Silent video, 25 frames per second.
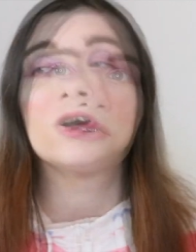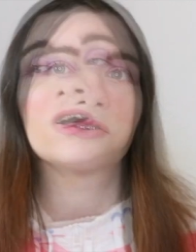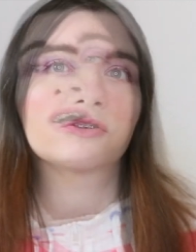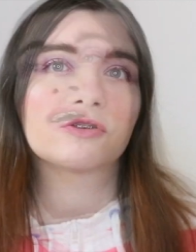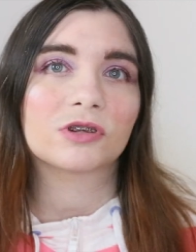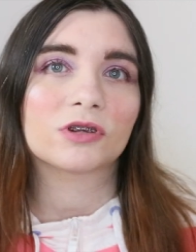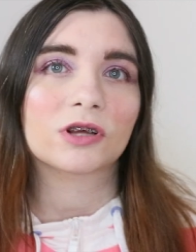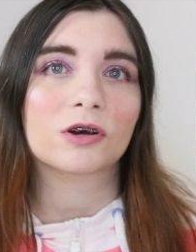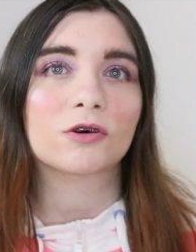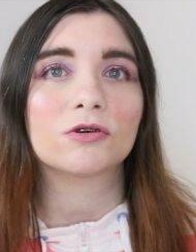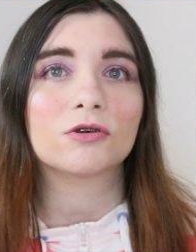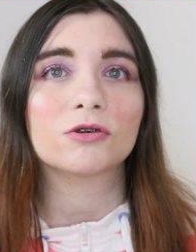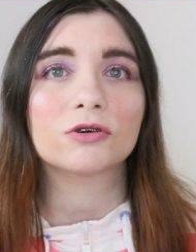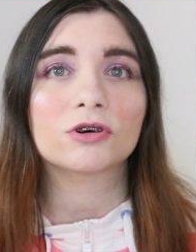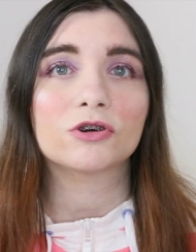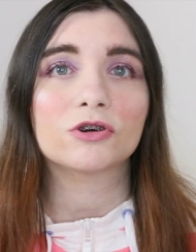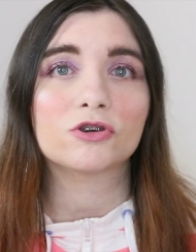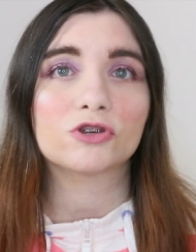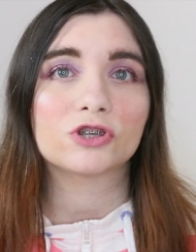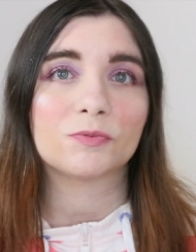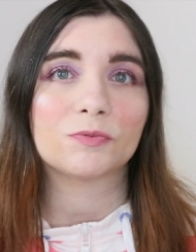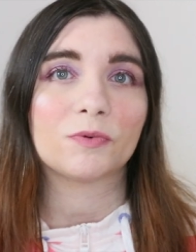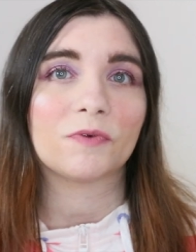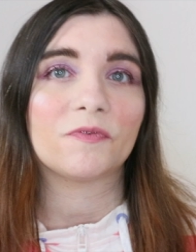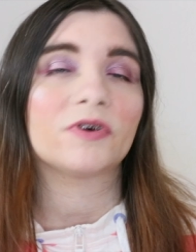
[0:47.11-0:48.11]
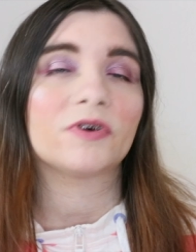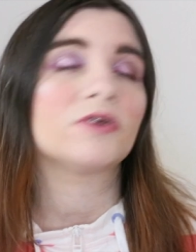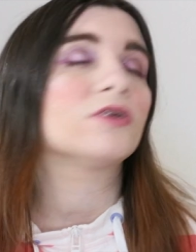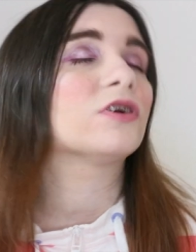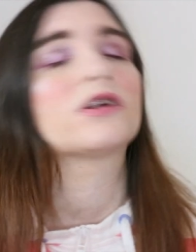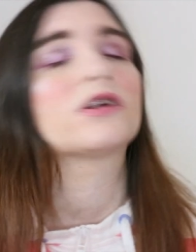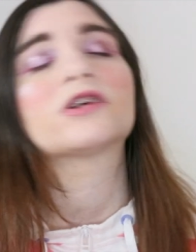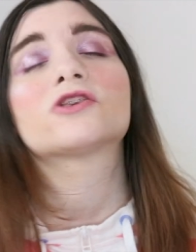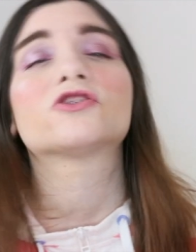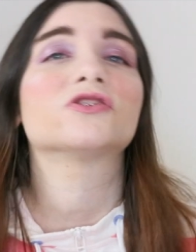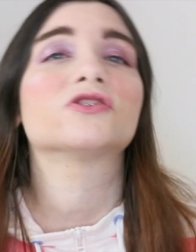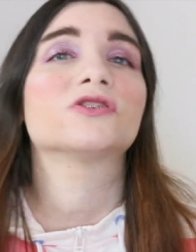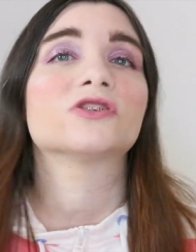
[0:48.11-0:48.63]
Sono d'accordo che non si può fare una
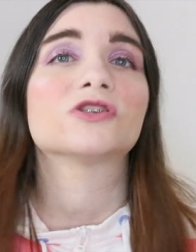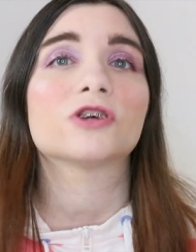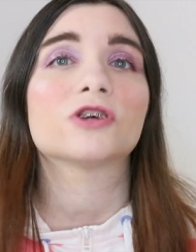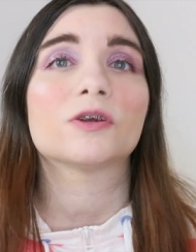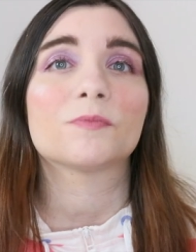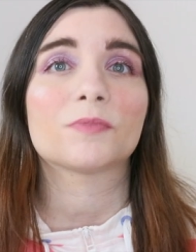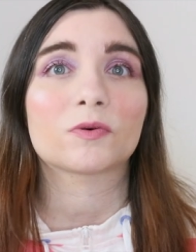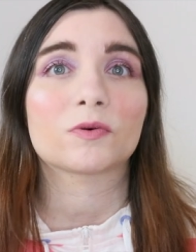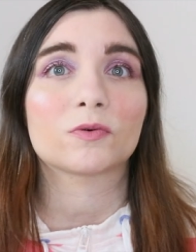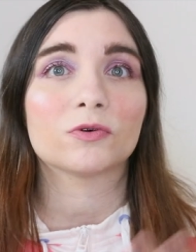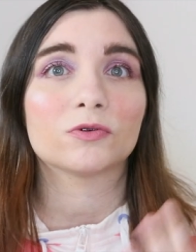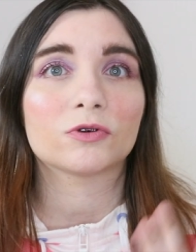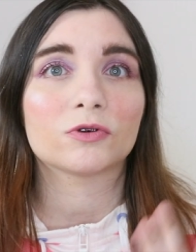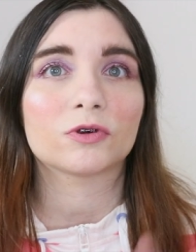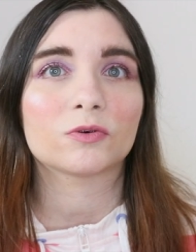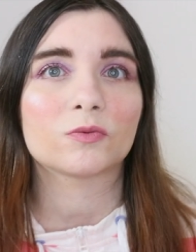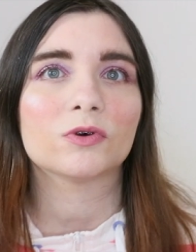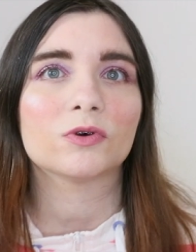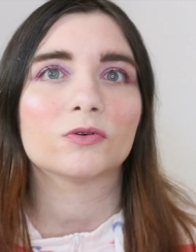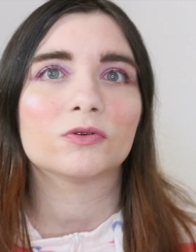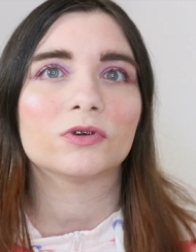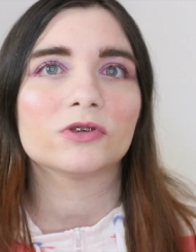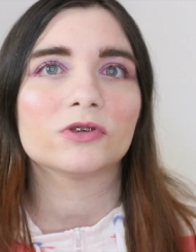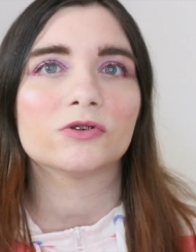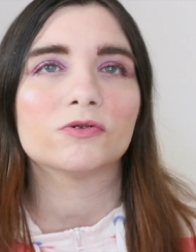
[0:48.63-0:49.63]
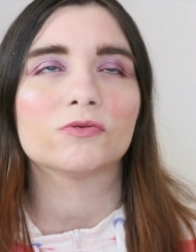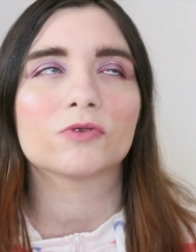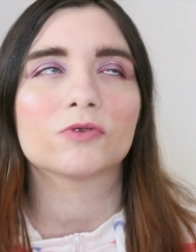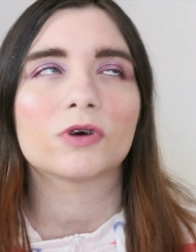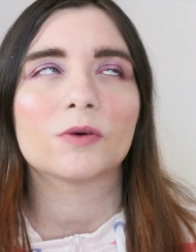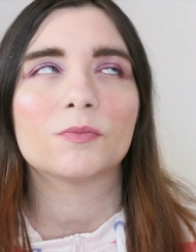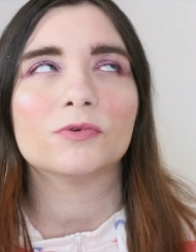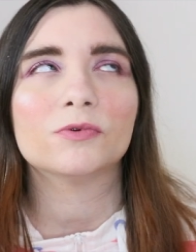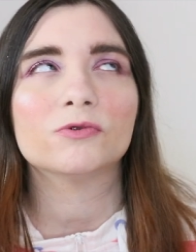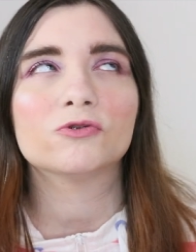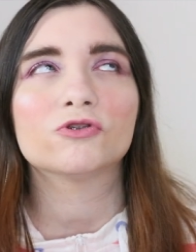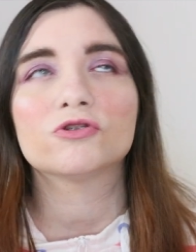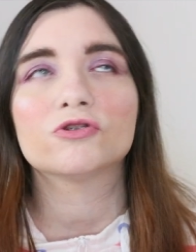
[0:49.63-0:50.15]
recensione per quanto riguarda l'utilizzo di un
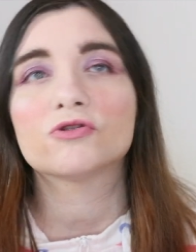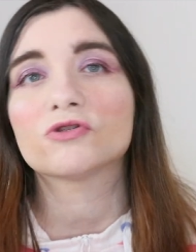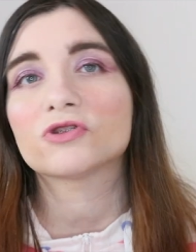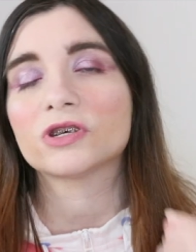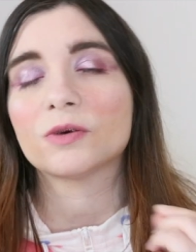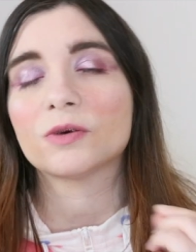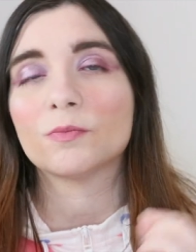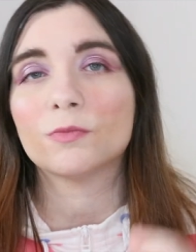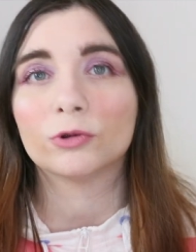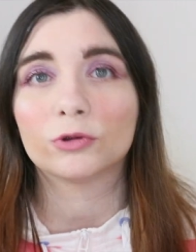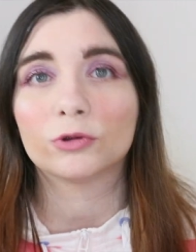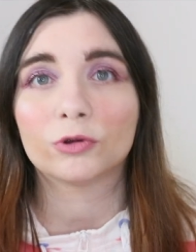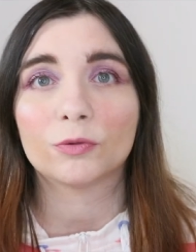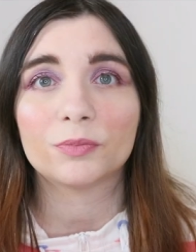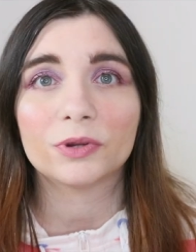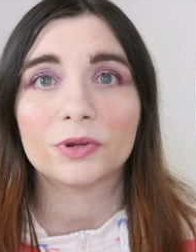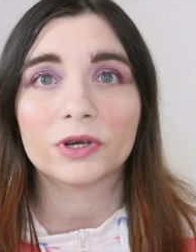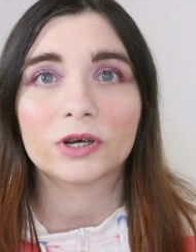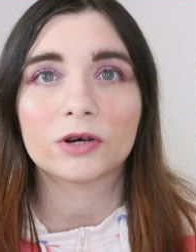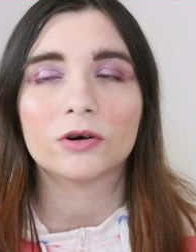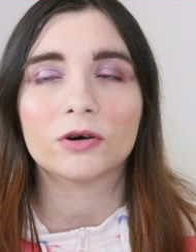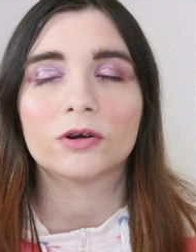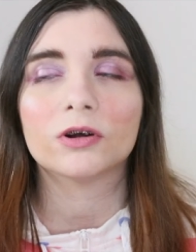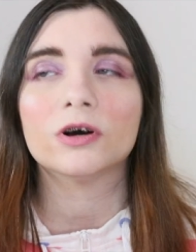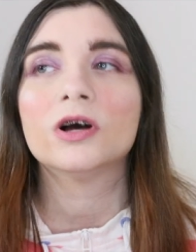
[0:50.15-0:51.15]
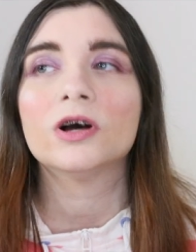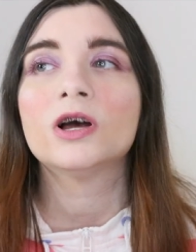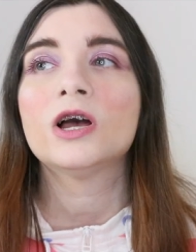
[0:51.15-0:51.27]
campioncino se è molto piccolo,